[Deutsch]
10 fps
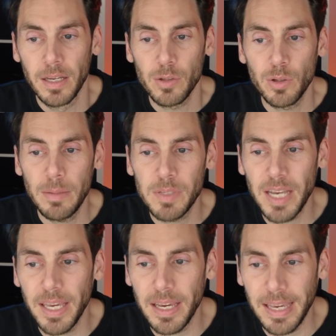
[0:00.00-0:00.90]
Zudem
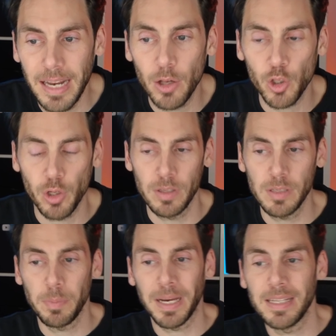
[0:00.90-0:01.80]
sei ihr Kellerschloss
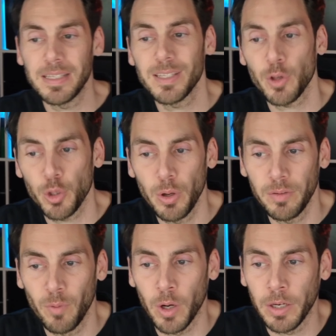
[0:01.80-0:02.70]
bereits
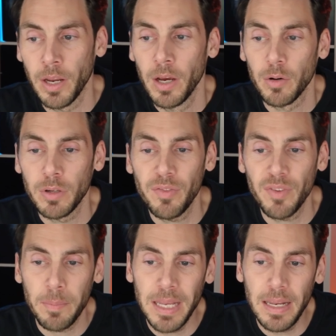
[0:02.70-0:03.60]
zerstört worden. Und die
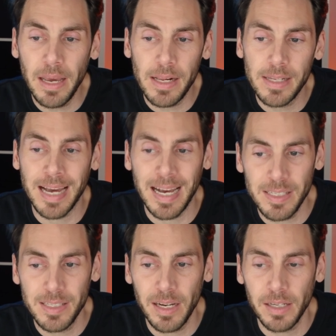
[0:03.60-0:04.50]
Familie erhält
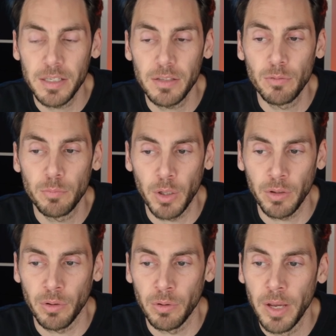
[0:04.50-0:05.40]
Hassen Hassnachrichten und
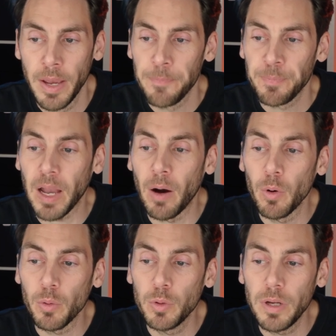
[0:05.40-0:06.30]
Morddrohungen.
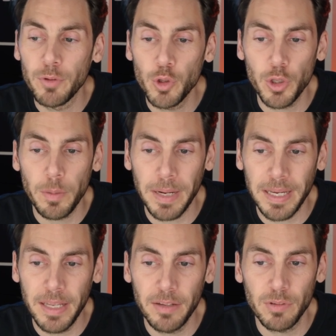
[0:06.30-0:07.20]
Auch unerwünschte
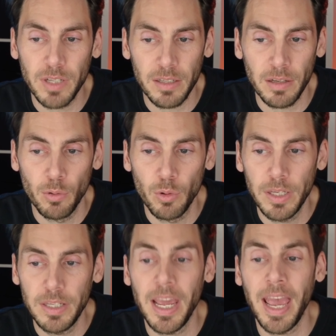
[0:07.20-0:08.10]
Pakete und Kataloge,
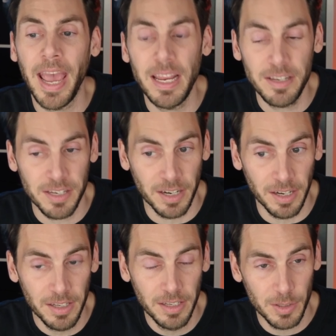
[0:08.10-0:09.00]
die
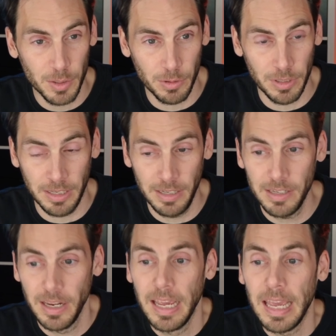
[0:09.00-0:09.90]
Hater, so genannt,
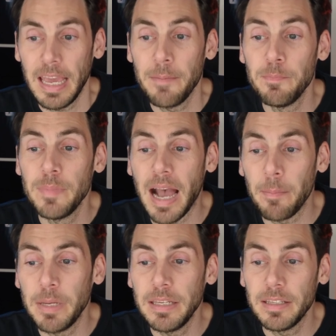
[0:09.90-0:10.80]
im
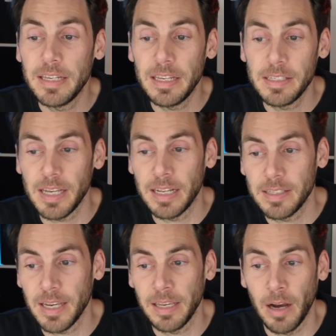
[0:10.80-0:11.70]
Namen des
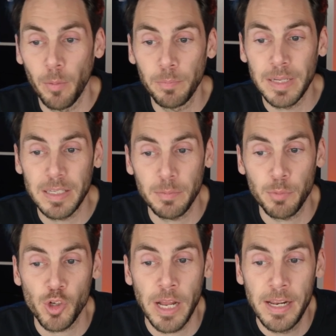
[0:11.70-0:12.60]
Anzeigenhauptmeisters
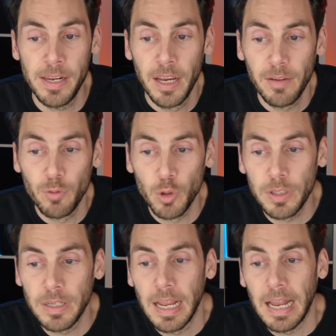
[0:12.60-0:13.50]
bestellen
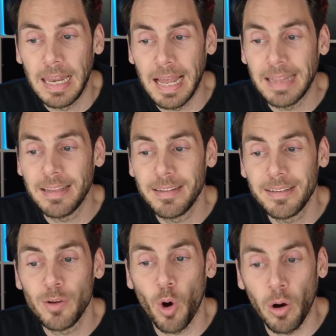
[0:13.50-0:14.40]
würden,
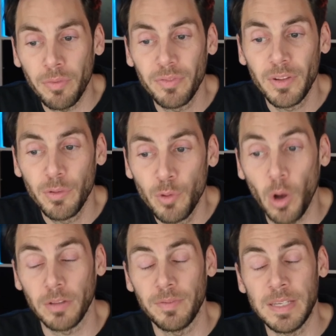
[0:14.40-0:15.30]
landeten oft
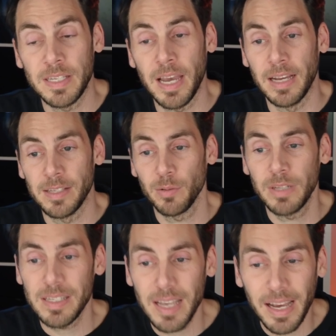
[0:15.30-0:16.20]
dort, wie es hier heißt. Und
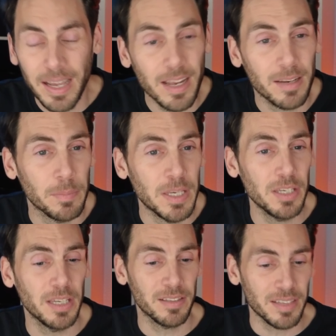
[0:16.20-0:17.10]
das erinnert mich
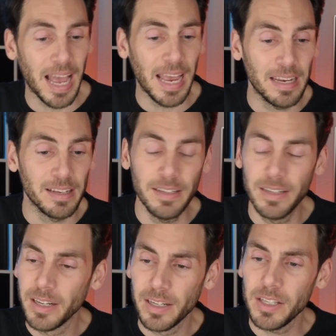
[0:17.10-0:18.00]
in Teilen,
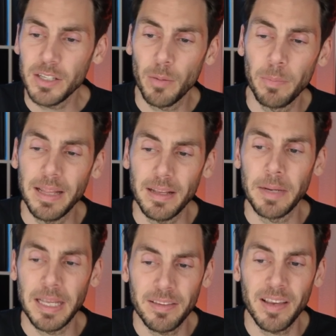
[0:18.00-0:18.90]
nicht komplett, aber
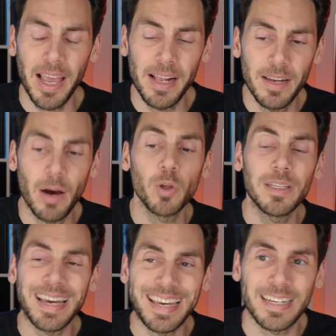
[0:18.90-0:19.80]
in Teilen auch
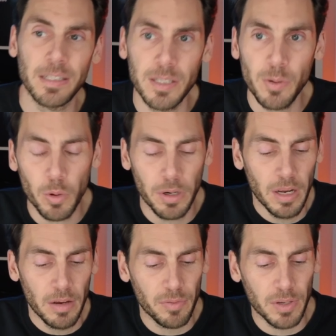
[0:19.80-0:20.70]
die Reaktion
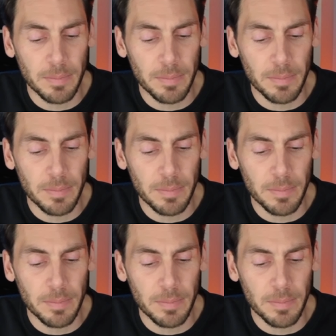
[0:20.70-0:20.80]
von dem